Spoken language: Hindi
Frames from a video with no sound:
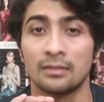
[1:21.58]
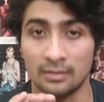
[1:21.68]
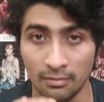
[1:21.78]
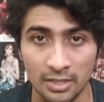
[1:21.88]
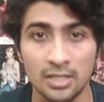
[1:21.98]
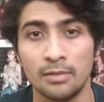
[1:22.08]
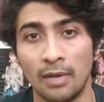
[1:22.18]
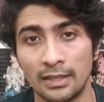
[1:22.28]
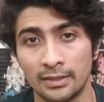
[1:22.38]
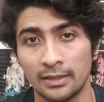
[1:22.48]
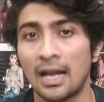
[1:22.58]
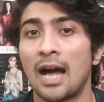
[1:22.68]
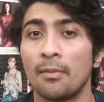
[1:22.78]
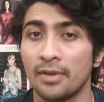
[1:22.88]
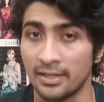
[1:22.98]
समझ की बात है
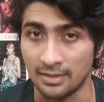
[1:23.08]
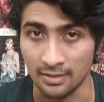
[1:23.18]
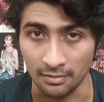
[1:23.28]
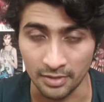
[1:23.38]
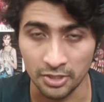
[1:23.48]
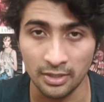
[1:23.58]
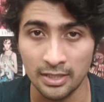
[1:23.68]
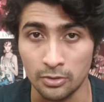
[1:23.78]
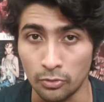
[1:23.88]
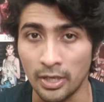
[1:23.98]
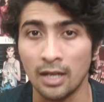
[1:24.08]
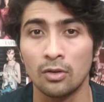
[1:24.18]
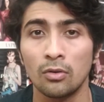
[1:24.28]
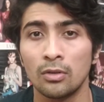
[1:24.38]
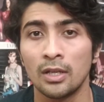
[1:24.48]
आप कैसे समझते हैं इस दुनिया
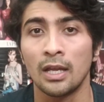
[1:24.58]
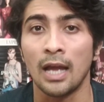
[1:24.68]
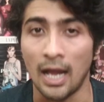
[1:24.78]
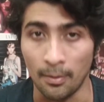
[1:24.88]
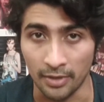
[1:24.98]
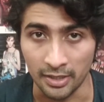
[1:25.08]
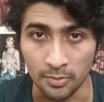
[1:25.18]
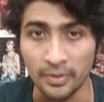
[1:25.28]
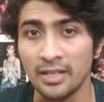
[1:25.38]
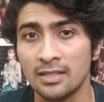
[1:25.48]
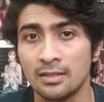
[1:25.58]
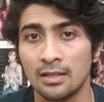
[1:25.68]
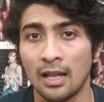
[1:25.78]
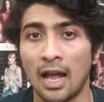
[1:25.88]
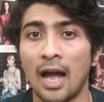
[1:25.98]
को आपका एक्सपीरियंस
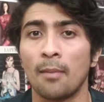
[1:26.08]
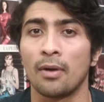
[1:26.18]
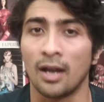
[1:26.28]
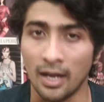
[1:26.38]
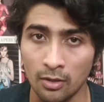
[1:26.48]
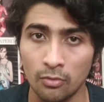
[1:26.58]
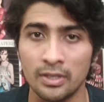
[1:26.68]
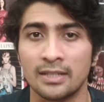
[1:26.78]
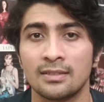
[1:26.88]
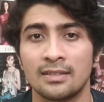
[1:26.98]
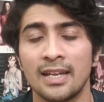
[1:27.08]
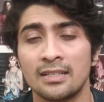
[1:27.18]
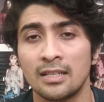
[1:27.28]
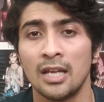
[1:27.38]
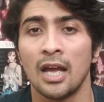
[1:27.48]
आप हर कोई
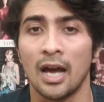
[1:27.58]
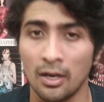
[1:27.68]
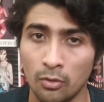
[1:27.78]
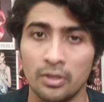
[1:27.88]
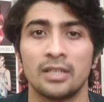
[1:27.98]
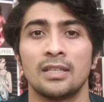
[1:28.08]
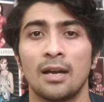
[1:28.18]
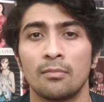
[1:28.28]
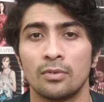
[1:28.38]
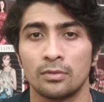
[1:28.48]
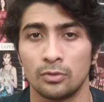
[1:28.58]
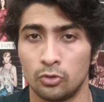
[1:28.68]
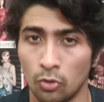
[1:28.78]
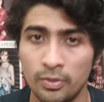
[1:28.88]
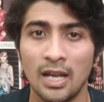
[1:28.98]
एक्सरसाइज हर कोई किताब
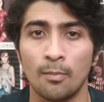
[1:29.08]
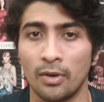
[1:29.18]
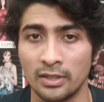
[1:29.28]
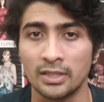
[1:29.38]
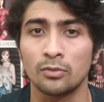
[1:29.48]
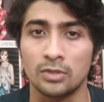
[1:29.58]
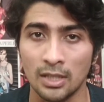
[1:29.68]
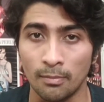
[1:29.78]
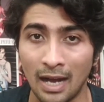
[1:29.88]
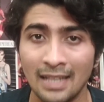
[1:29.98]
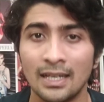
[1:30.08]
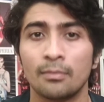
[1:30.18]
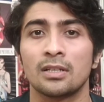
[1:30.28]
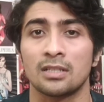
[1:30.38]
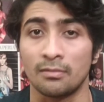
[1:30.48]
जो भी आप पढ़ते हैं उसके बाद
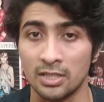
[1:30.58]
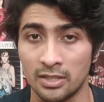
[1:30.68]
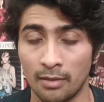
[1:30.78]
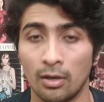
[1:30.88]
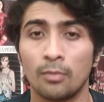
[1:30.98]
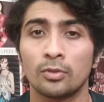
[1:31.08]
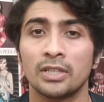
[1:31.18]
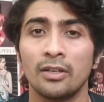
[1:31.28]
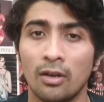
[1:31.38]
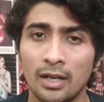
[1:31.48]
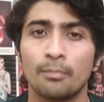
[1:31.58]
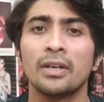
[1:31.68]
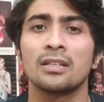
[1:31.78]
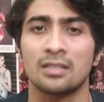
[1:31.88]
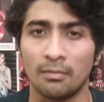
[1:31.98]
आपका समझ डेवलप होता है और
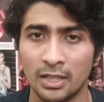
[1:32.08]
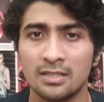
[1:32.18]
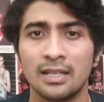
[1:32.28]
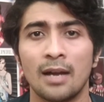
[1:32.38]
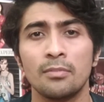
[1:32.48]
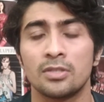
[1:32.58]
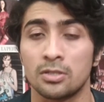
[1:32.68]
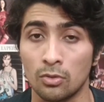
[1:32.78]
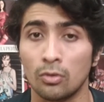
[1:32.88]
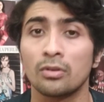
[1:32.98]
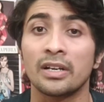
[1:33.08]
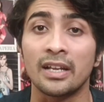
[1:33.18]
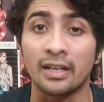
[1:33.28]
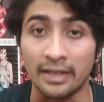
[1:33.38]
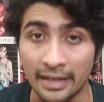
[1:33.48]
अपने समझ से आप चीज़ों को
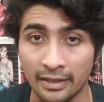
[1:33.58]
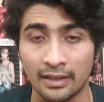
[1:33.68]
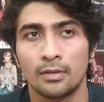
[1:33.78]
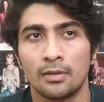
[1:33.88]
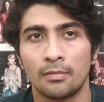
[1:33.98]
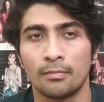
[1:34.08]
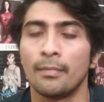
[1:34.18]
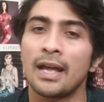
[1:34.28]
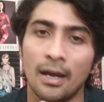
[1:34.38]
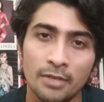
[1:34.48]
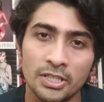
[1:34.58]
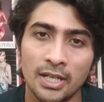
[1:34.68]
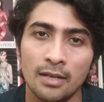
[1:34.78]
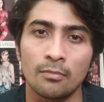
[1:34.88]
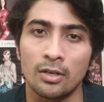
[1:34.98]
रिक्रिएट करें मैं
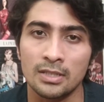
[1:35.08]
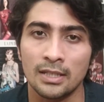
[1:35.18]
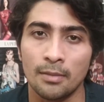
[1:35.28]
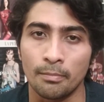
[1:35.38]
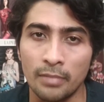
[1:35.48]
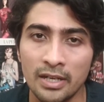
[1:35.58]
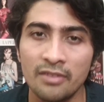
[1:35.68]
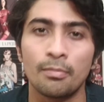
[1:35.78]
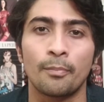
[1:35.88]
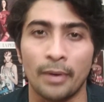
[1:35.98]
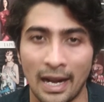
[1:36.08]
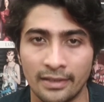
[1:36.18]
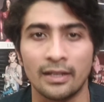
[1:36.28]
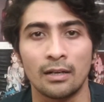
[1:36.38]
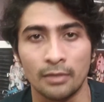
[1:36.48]
हमेशा बहुत ज़्यादा बिलीव
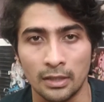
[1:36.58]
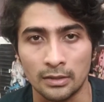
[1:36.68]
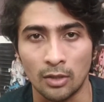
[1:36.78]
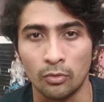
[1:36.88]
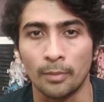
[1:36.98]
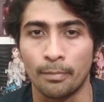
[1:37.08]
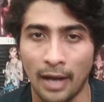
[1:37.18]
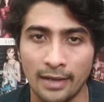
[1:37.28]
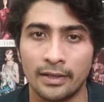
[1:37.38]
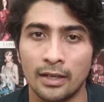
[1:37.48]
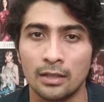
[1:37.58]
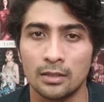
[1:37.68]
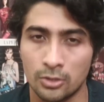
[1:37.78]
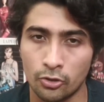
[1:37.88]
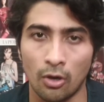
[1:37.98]
प्रैक्टिकल में करता हूँ कि प्रैक्टिकल
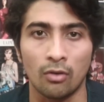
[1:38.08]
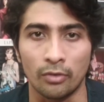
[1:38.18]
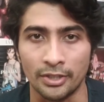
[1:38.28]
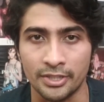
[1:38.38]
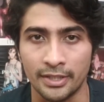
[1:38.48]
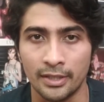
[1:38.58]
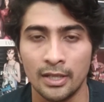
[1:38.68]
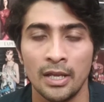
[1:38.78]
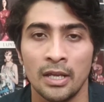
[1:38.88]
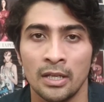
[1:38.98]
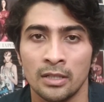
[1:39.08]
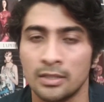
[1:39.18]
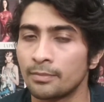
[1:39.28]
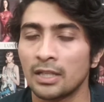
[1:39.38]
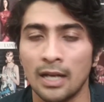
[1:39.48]
स्ट्रांग होना चाहिए
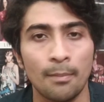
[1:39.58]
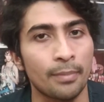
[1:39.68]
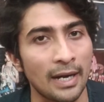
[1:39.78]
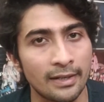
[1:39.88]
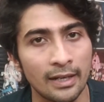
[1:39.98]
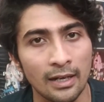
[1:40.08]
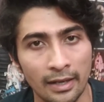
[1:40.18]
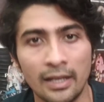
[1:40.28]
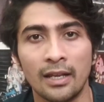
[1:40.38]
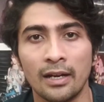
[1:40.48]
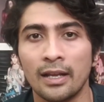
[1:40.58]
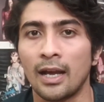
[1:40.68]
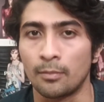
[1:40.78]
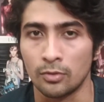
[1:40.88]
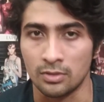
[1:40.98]
जब तक आप प्रैक्टिकल नहीं करेंगे
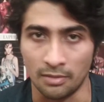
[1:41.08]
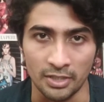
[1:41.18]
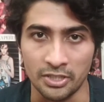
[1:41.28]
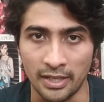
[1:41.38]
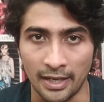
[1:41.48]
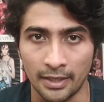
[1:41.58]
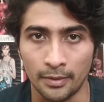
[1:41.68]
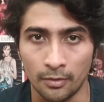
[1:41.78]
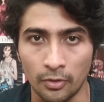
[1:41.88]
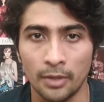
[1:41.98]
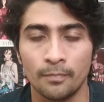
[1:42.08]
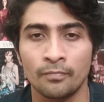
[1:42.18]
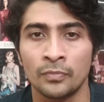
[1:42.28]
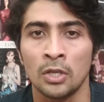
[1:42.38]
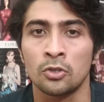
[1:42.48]
आपको समझ नहीं आएगा ओके
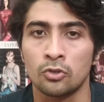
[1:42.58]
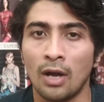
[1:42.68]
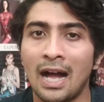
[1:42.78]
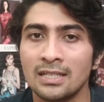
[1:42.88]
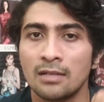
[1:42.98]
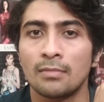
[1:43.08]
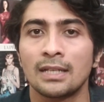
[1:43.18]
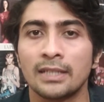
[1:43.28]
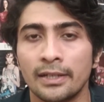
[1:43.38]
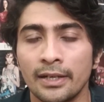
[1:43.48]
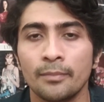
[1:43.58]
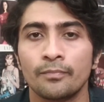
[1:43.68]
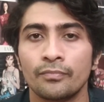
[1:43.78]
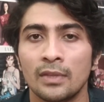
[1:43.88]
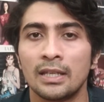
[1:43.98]
सो so, आज हम बात कर रहे हैं
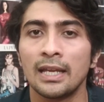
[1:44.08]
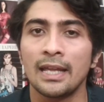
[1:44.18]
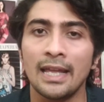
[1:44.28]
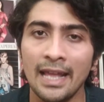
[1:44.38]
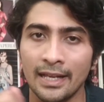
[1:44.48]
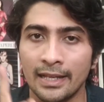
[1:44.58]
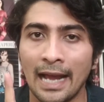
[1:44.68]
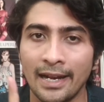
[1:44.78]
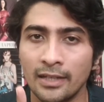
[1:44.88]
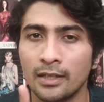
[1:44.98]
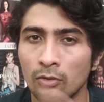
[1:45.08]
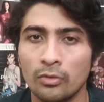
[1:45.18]
कि एक कैरेक्टर